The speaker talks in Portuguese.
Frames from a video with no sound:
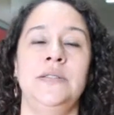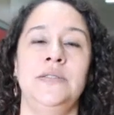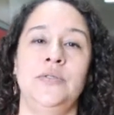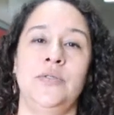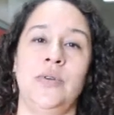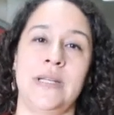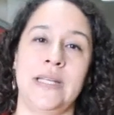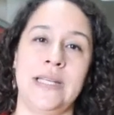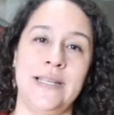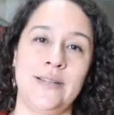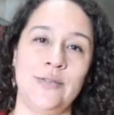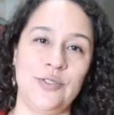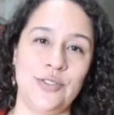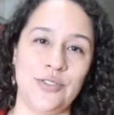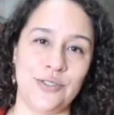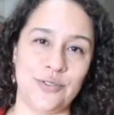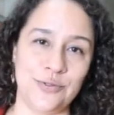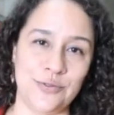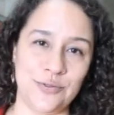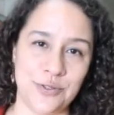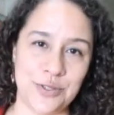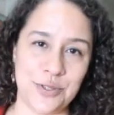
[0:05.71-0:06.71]
Estou aqui no
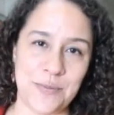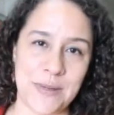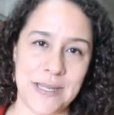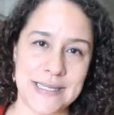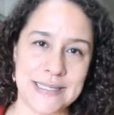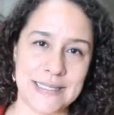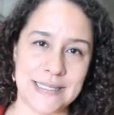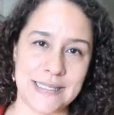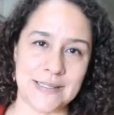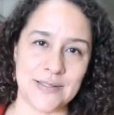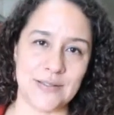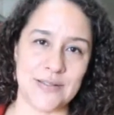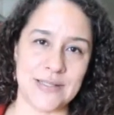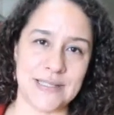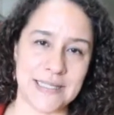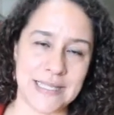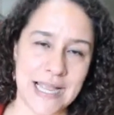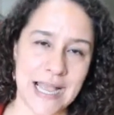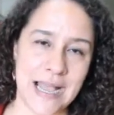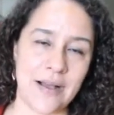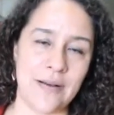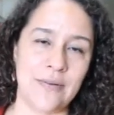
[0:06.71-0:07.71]
Instituto de Medicina
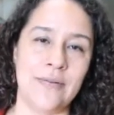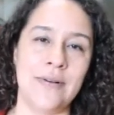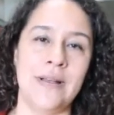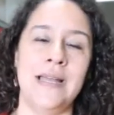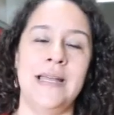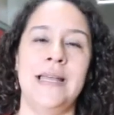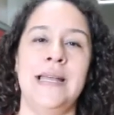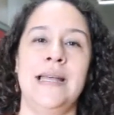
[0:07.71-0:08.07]
Social